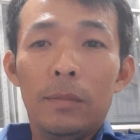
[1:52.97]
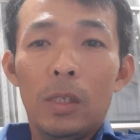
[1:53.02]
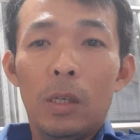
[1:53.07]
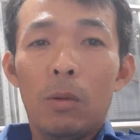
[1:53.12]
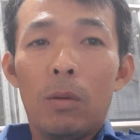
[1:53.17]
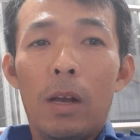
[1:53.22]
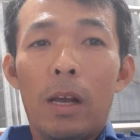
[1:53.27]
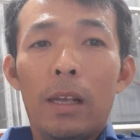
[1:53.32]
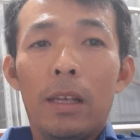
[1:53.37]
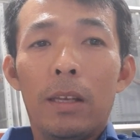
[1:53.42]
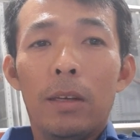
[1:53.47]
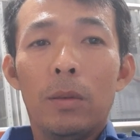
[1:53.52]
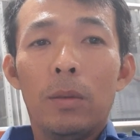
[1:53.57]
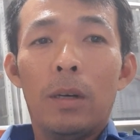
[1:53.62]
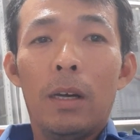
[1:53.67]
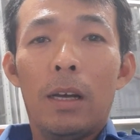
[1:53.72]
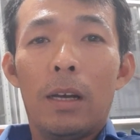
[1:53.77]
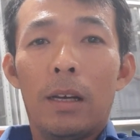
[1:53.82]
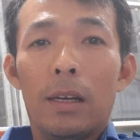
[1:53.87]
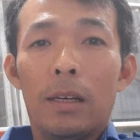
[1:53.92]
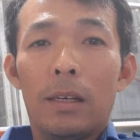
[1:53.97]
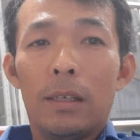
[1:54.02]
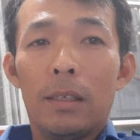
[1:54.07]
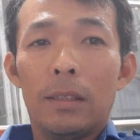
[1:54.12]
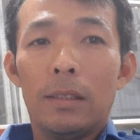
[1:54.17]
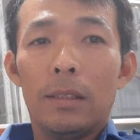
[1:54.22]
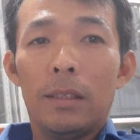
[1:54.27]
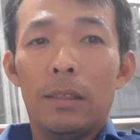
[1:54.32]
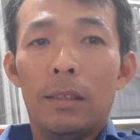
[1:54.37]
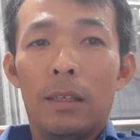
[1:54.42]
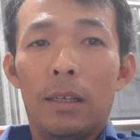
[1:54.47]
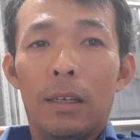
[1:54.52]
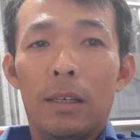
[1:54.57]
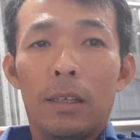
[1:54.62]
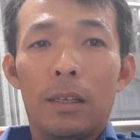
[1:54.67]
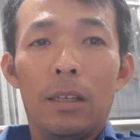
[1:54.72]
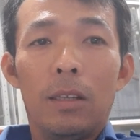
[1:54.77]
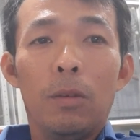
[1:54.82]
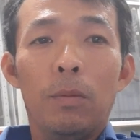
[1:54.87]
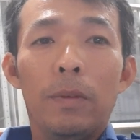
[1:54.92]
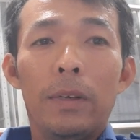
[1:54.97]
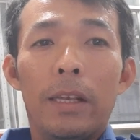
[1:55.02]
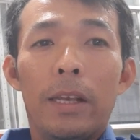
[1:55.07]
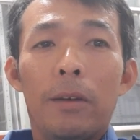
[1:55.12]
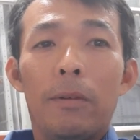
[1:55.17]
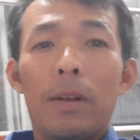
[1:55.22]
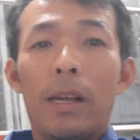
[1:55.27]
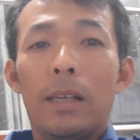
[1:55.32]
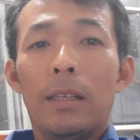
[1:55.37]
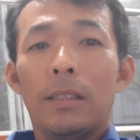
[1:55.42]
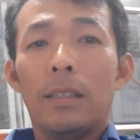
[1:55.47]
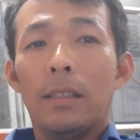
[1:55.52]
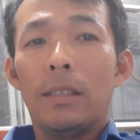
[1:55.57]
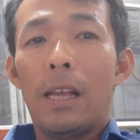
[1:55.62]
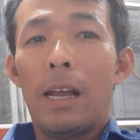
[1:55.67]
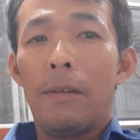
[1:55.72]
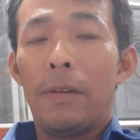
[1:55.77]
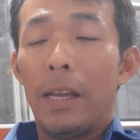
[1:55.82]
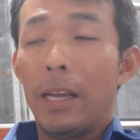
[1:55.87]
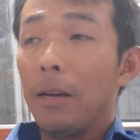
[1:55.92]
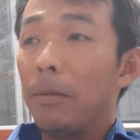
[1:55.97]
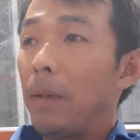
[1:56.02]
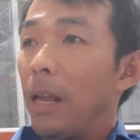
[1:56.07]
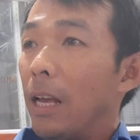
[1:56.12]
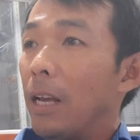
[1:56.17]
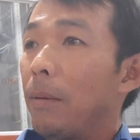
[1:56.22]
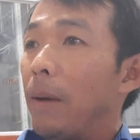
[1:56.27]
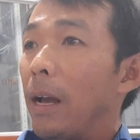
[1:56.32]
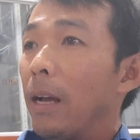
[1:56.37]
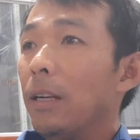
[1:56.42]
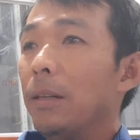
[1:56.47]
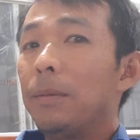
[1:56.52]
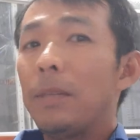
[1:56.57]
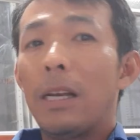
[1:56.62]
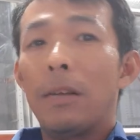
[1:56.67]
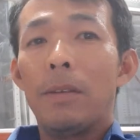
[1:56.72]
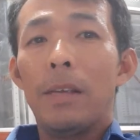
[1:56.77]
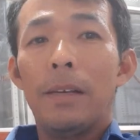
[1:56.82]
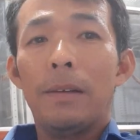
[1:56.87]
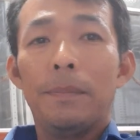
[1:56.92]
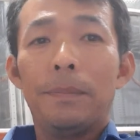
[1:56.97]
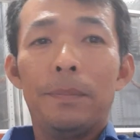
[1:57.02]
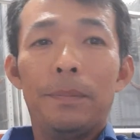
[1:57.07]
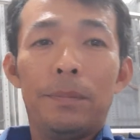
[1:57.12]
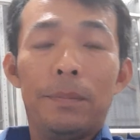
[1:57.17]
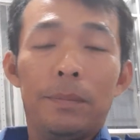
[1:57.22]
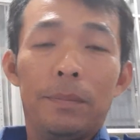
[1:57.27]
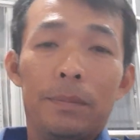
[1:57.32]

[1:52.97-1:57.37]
ok hiếu xin kết thúc video ở đây xin chào và hẹn gặp lại các bạn ở tiếp sau nhé